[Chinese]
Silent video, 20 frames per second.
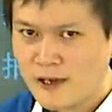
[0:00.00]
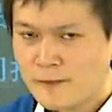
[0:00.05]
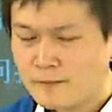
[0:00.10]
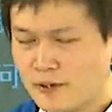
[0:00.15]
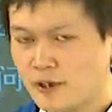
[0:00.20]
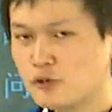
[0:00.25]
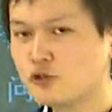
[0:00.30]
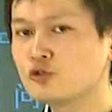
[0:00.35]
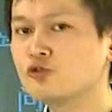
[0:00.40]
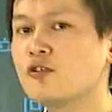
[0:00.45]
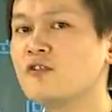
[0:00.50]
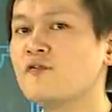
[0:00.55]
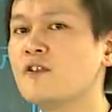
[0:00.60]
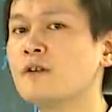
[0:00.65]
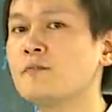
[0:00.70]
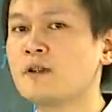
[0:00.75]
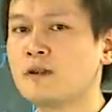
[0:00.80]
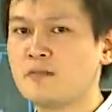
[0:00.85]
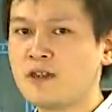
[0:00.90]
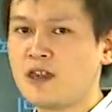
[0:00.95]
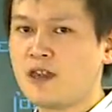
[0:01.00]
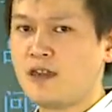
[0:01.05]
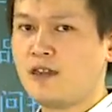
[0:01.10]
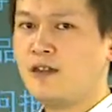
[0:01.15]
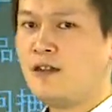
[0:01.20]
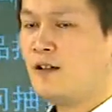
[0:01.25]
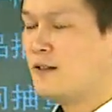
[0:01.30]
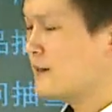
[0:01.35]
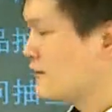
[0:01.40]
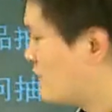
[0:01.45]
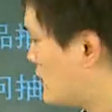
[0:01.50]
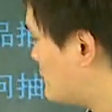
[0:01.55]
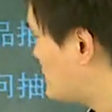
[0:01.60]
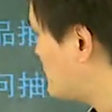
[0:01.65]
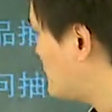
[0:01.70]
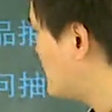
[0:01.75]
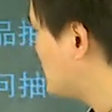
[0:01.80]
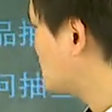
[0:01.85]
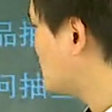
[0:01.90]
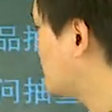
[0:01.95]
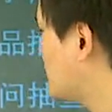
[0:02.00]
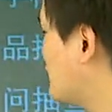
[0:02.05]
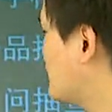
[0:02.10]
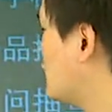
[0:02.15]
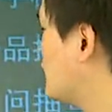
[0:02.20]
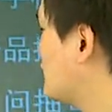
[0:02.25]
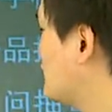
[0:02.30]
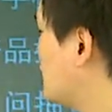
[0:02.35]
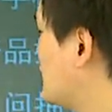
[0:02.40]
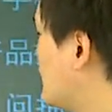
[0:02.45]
比如说方便面，方便面上呢有一